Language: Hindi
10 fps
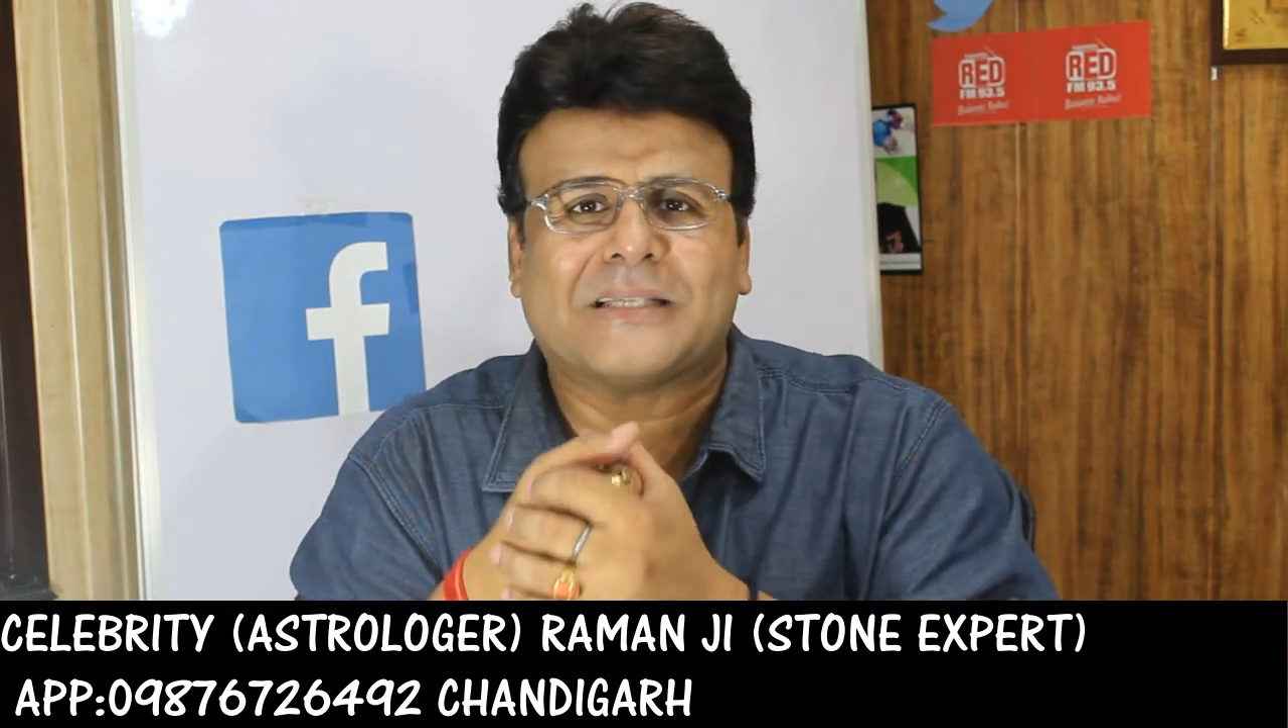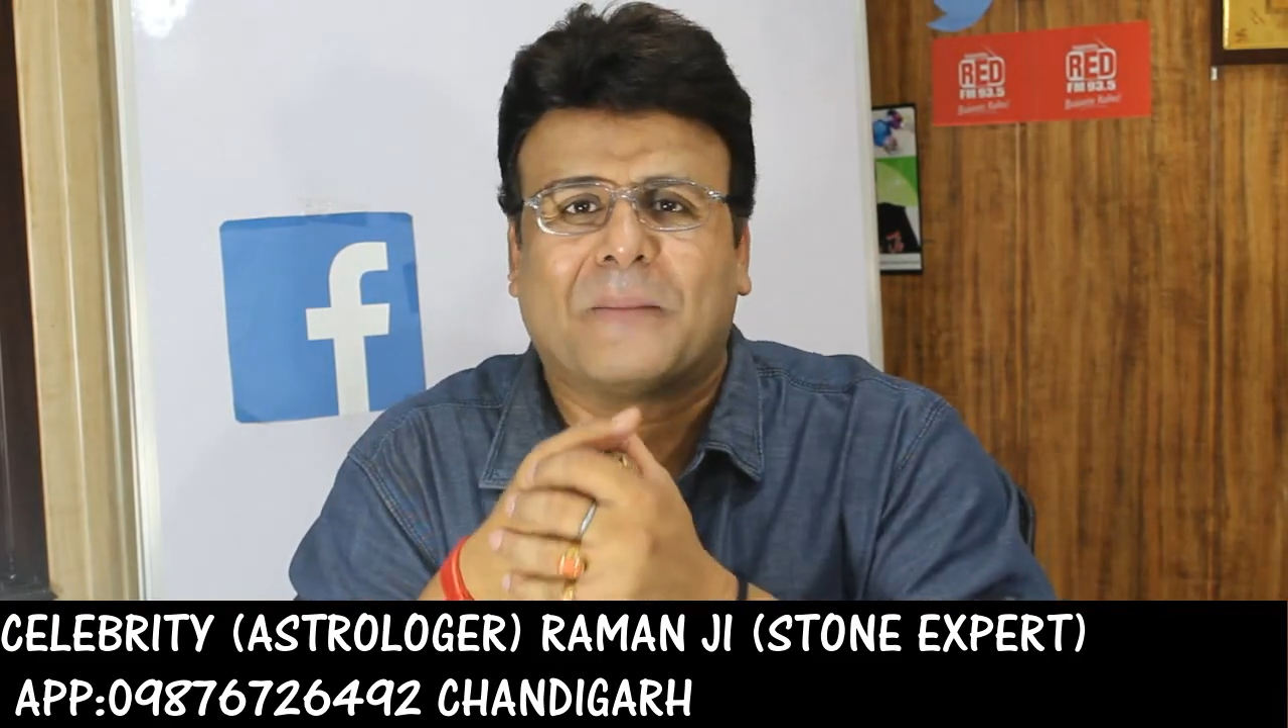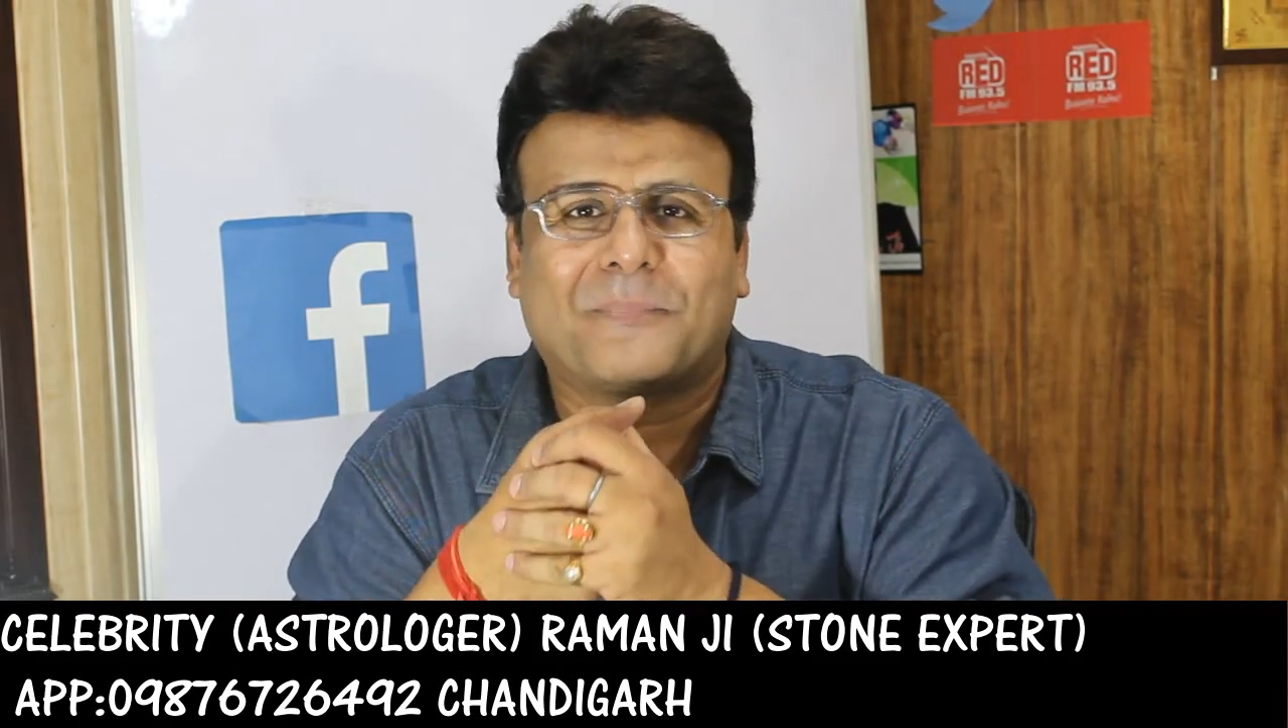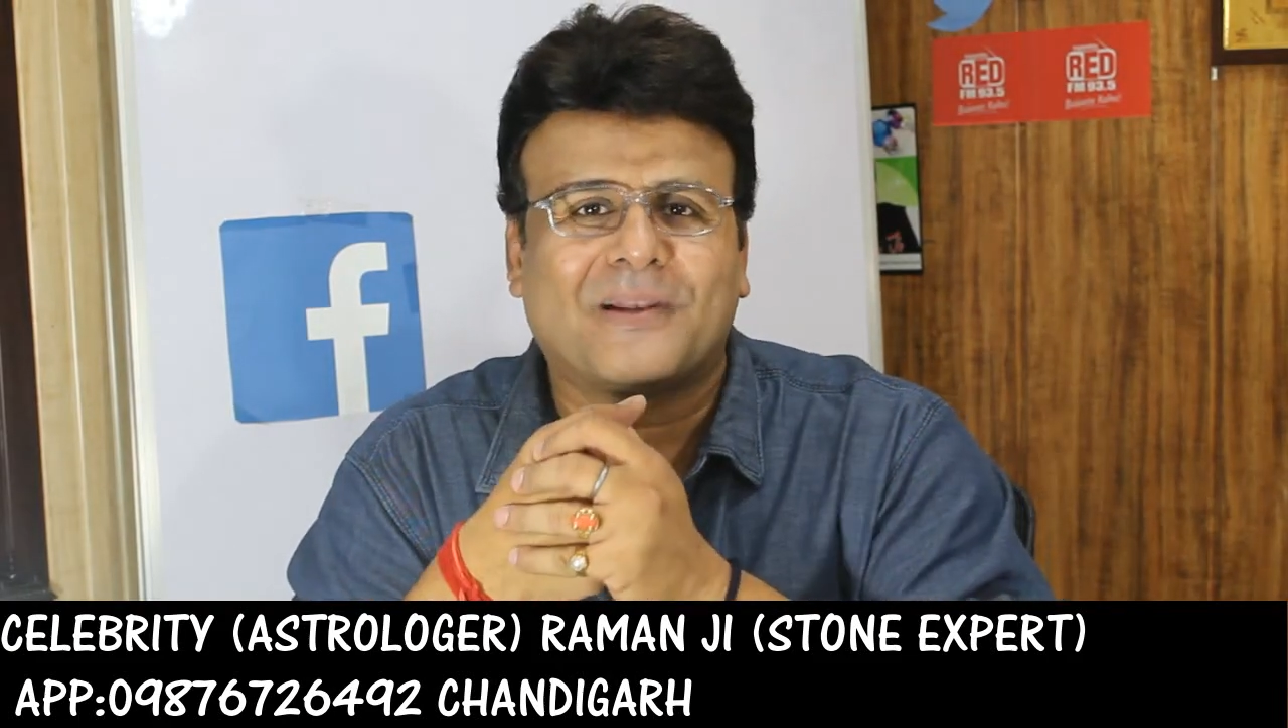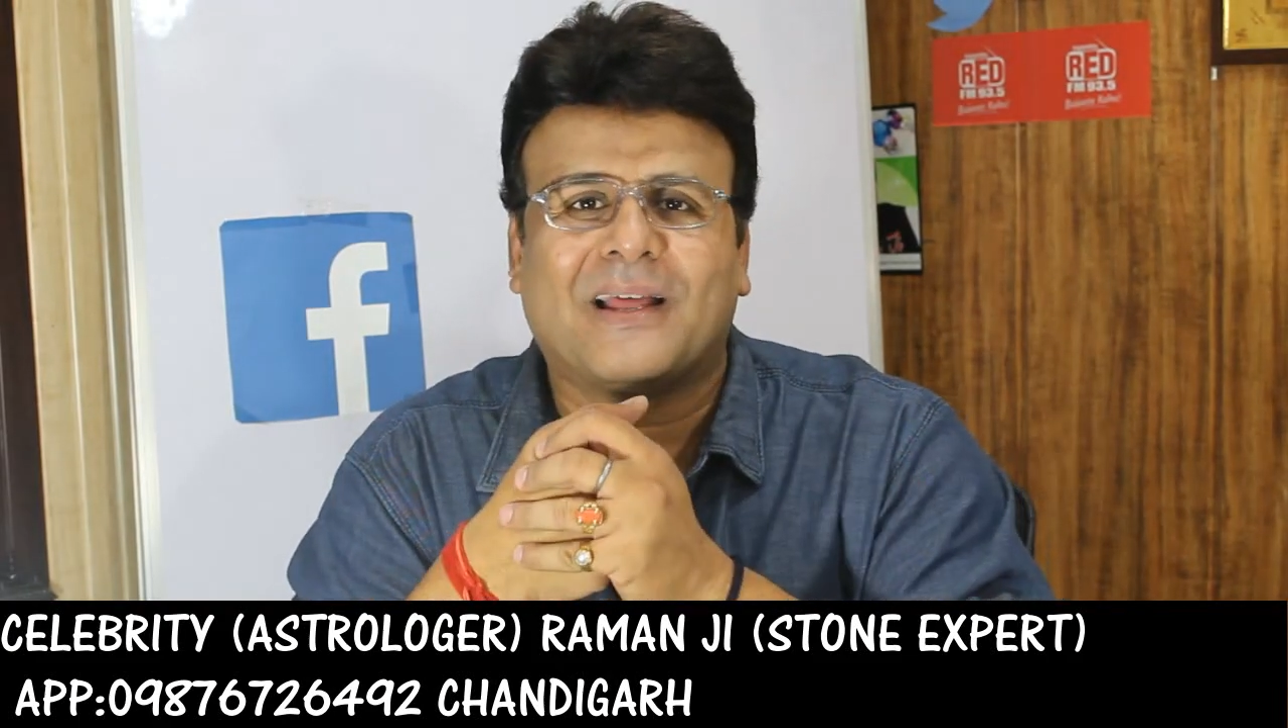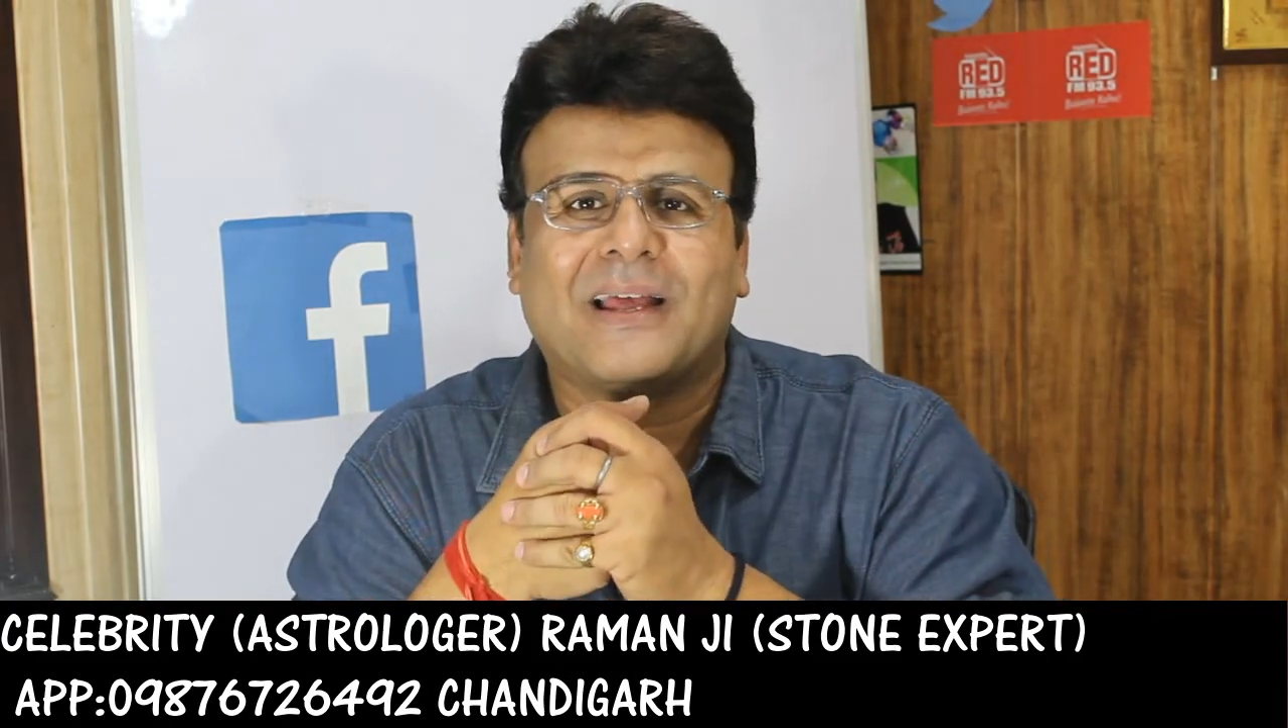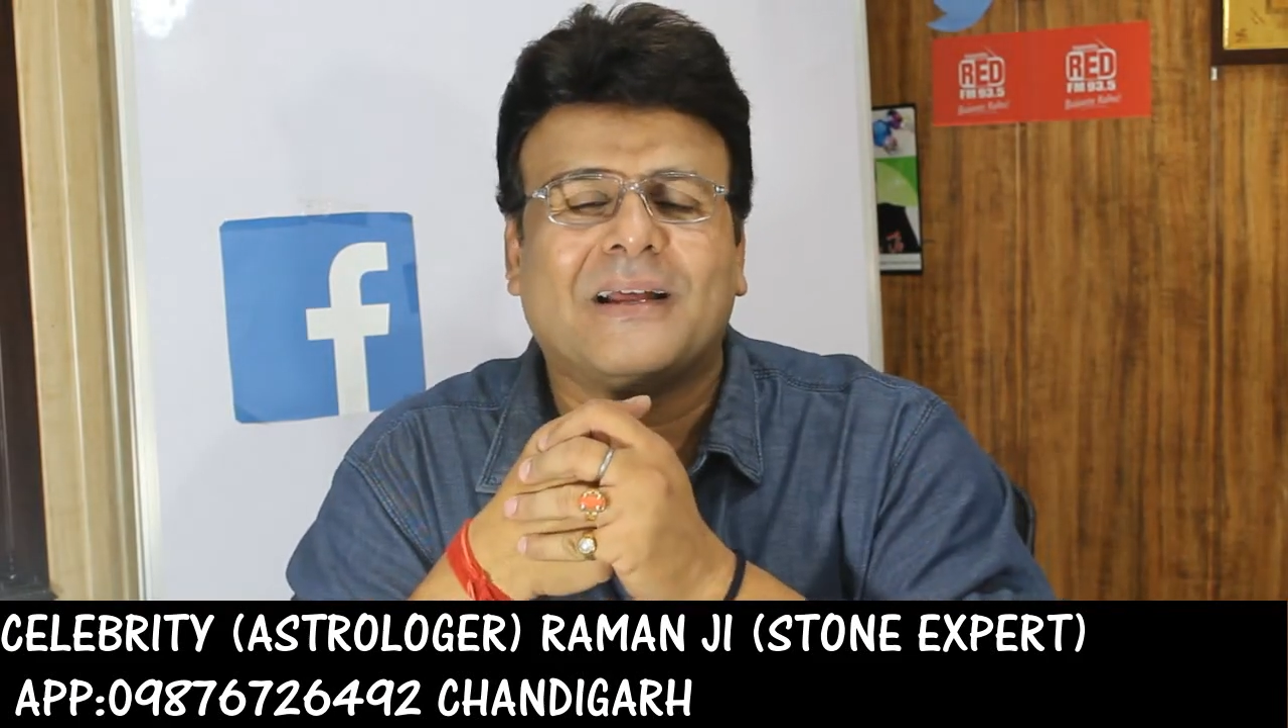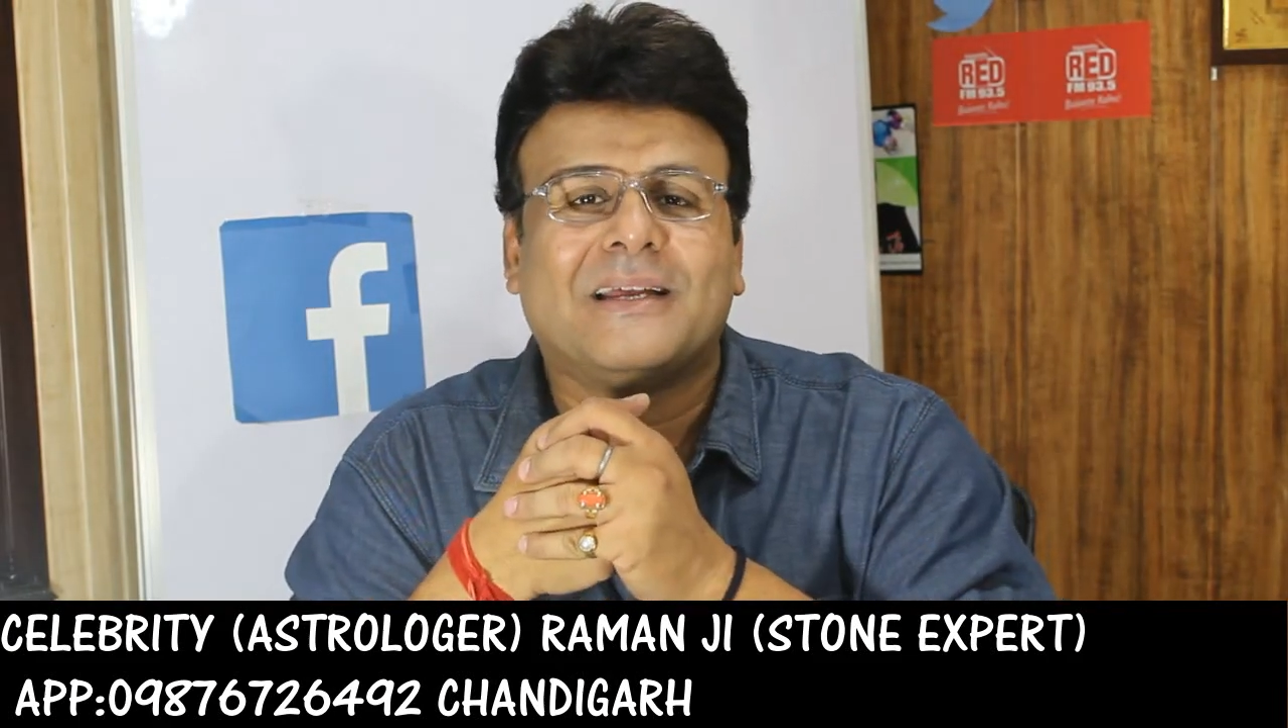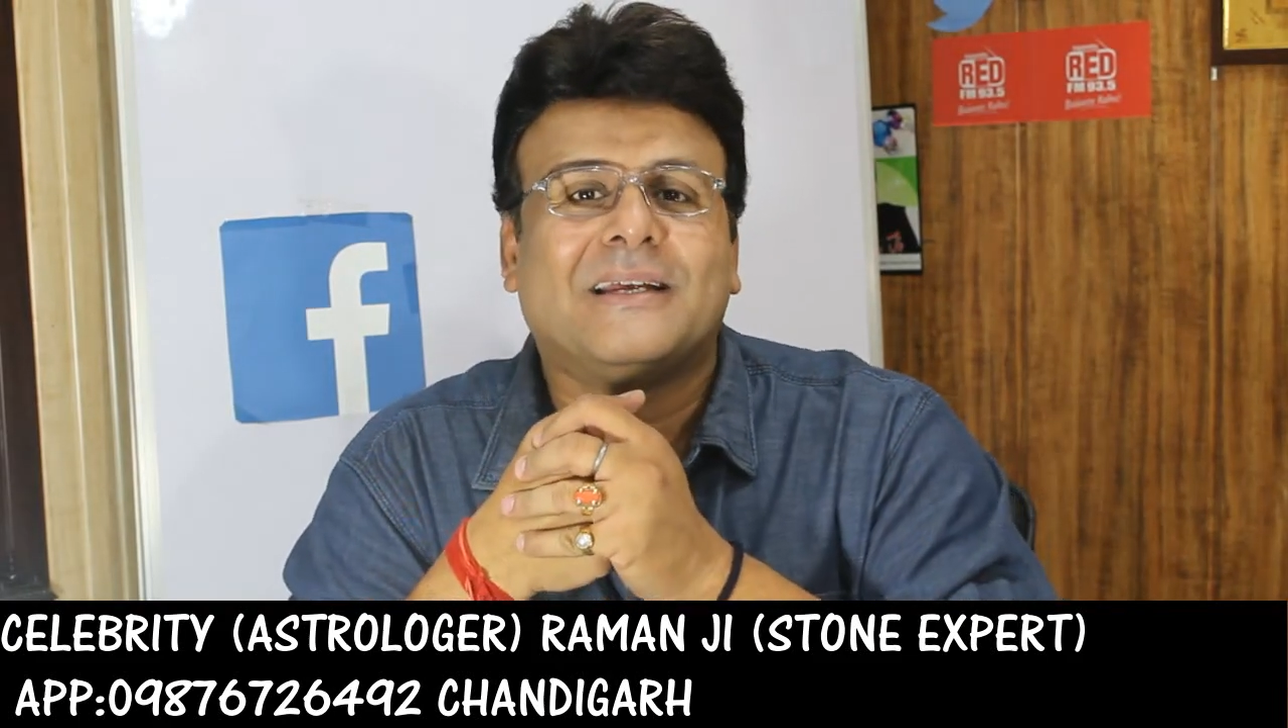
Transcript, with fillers: एग्जाम्पल है